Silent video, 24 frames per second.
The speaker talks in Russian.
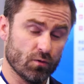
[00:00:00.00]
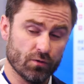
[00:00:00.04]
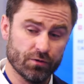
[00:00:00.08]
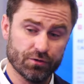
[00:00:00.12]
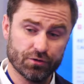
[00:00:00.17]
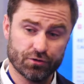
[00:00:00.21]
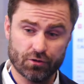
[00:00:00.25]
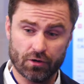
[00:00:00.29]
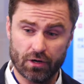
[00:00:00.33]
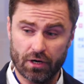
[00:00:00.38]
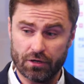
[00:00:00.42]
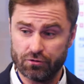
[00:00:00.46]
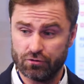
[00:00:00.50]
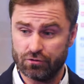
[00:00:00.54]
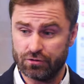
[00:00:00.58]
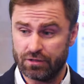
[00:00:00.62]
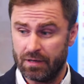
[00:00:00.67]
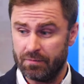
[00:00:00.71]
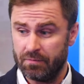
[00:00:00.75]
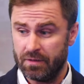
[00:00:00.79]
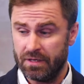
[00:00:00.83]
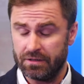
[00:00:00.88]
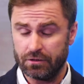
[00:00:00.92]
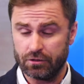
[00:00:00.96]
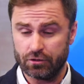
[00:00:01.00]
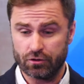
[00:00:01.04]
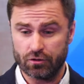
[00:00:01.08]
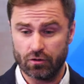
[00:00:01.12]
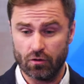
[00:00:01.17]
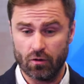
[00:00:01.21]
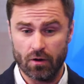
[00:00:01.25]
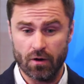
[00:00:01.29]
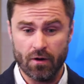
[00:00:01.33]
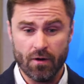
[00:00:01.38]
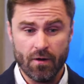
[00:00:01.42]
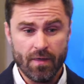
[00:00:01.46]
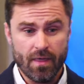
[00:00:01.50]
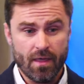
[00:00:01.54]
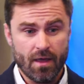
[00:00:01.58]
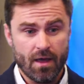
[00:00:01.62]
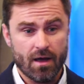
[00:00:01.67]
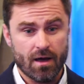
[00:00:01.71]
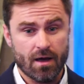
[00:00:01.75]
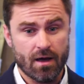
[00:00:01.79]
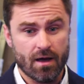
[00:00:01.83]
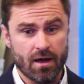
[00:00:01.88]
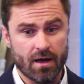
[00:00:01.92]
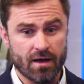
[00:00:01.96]
Еще хочу заметить, что
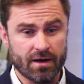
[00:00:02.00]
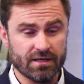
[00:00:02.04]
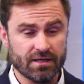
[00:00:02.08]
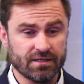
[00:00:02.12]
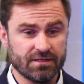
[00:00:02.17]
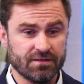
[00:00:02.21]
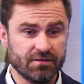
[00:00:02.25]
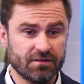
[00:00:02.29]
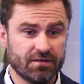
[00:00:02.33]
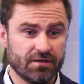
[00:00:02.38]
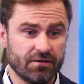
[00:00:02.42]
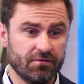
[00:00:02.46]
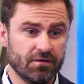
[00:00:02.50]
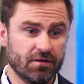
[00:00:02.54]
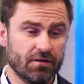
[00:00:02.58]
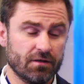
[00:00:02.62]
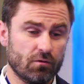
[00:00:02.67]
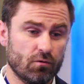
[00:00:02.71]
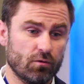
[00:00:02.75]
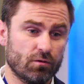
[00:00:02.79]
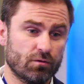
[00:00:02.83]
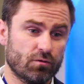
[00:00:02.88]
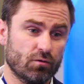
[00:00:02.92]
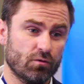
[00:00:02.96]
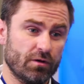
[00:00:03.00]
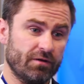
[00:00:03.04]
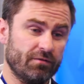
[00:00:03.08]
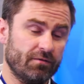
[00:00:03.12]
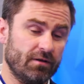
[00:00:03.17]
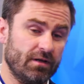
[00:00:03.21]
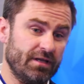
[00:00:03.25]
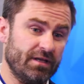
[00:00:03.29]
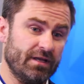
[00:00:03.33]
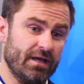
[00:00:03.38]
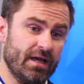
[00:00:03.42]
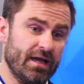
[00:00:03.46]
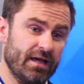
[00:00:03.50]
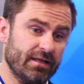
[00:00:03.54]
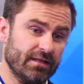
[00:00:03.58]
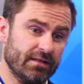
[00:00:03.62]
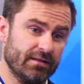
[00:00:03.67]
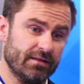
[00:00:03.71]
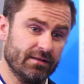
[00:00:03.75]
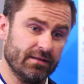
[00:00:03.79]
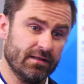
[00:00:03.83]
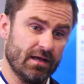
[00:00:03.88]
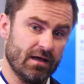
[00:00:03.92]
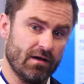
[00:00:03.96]
развитие винной культуры
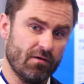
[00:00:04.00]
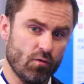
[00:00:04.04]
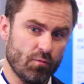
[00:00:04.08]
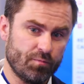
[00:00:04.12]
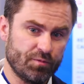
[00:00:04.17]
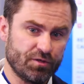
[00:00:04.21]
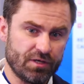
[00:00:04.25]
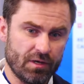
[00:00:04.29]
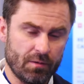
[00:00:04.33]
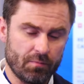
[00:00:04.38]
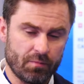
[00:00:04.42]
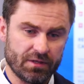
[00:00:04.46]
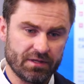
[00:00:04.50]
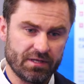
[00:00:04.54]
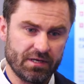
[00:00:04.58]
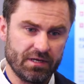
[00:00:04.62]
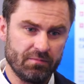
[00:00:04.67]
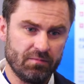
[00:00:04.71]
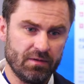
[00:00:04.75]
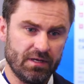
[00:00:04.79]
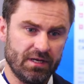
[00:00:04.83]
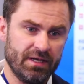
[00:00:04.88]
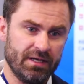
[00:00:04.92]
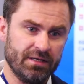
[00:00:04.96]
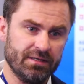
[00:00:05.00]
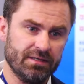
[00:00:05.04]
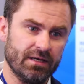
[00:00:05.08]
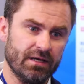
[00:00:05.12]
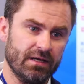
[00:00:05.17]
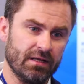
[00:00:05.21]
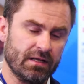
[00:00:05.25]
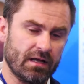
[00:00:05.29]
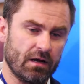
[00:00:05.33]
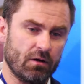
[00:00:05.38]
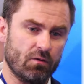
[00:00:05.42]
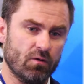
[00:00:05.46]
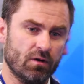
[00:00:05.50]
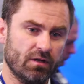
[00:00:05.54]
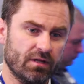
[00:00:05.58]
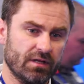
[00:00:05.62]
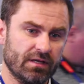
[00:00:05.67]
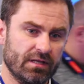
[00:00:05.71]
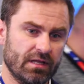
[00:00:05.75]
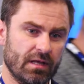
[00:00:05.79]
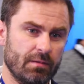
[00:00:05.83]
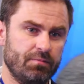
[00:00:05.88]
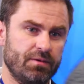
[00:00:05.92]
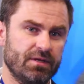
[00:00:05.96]
влияет на общее потребление
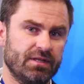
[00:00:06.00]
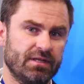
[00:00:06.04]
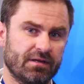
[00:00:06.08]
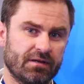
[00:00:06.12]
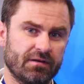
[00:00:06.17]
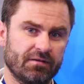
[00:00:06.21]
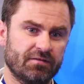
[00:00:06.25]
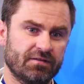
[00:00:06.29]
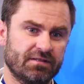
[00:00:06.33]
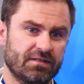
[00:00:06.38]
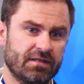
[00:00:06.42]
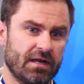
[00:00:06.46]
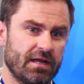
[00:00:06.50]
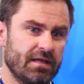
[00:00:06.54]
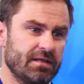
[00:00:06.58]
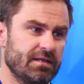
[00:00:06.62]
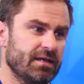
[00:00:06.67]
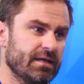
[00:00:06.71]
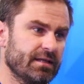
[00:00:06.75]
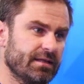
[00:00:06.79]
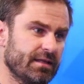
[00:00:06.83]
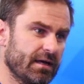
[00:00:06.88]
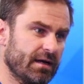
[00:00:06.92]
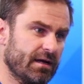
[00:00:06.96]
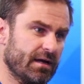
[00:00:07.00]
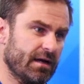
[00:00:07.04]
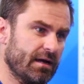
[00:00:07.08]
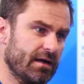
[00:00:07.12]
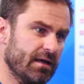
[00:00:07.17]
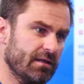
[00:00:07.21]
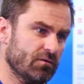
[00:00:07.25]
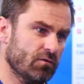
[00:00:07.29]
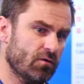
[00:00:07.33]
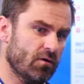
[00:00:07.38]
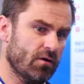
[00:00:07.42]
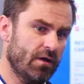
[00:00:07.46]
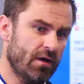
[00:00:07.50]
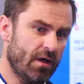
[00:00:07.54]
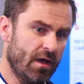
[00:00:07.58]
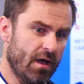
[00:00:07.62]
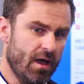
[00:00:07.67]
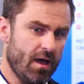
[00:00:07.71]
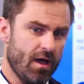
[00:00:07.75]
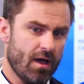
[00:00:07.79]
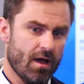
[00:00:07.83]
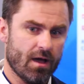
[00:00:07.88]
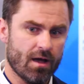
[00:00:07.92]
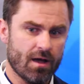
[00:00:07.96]
алкогольных напитков в стране, так как оно
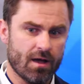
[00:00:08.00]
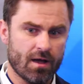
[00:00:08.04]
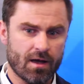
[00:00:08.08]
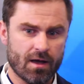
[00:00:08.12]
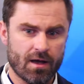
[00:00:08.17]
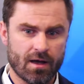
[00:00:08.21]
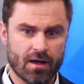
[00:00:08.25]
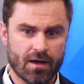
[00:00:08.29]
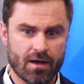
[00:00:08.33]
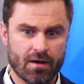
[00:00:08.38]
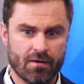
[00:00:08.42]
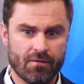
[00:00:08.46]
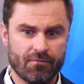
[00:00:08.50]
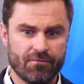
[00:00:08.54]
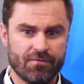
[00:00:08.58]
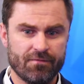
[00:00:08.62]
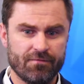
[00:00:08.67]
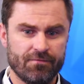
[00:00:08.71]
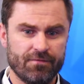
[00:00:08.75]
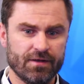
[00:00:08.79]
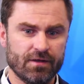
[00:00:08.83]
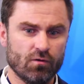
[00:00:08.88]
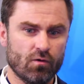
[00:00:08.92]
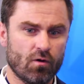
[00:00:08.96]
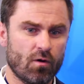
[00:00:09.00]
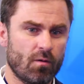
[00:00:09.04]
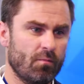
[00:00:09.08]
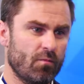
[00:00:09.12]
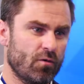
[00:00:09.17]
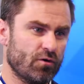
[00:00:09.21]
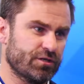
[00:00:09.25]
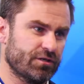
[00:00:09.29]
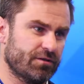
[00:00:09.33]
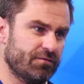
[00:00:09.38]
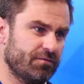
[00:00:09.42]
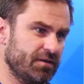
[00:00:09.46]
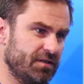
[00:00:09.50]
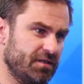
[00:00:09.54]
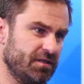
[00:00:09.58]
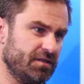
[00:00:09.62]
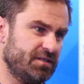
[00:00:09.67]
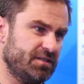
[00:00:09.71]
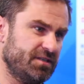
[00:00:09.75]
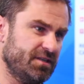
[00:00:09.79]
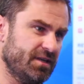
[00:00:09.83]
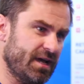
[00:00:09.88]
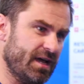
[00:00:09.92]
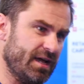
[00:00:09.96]
а, вином может
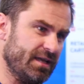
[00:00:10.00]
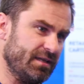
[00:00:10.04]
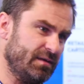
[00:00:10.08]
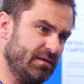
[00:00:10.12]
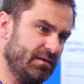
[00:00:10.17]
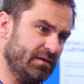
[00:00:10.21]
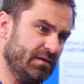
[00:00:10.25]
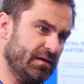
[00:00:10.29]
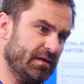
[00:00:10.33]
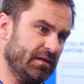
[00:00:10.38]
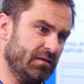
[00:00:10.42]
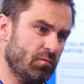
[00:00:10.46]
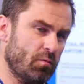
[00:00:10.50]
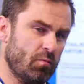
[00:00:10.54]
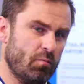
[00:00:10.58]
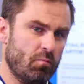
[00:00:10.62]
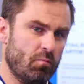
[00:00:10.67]
вытеснять э, ну,